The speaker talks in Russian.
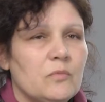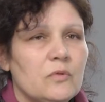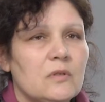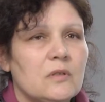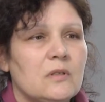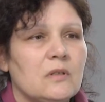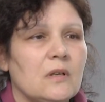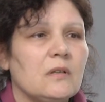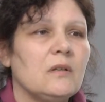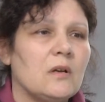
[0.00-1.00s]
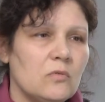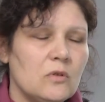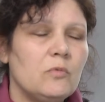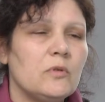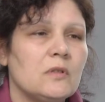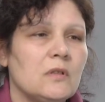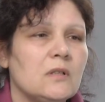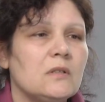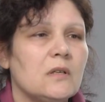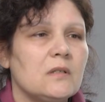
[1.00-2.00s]
будет соединена, эта дорога будет
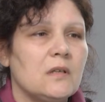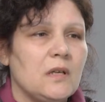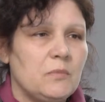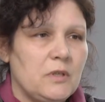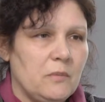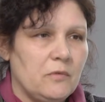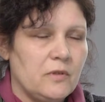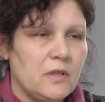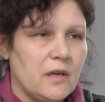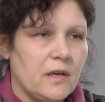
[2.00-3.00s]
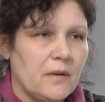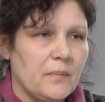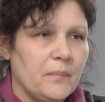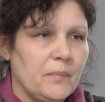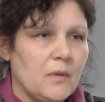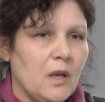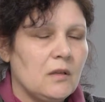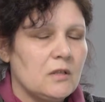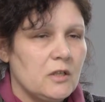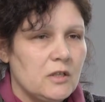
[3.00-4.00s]
соединена с трассой М7 федеральной. Угу.
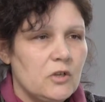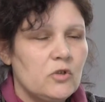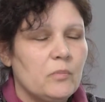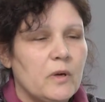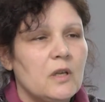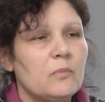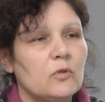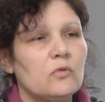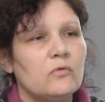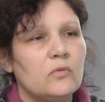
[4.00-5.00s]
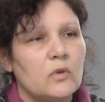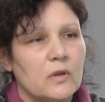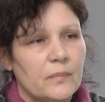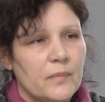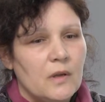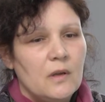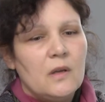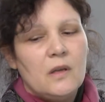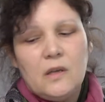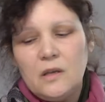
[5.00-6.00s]
Это означает, что по ней пойдут фуры.
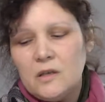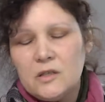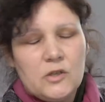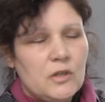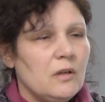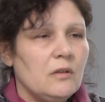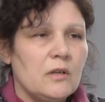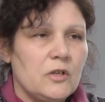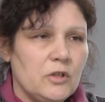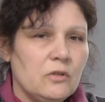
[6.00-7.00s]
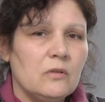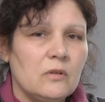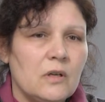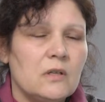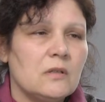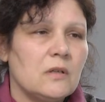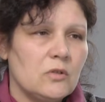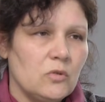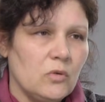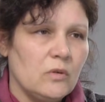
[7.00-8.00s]
И изначально она рассчитана на
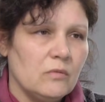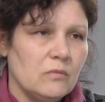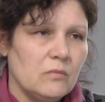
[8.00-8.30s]
скоростную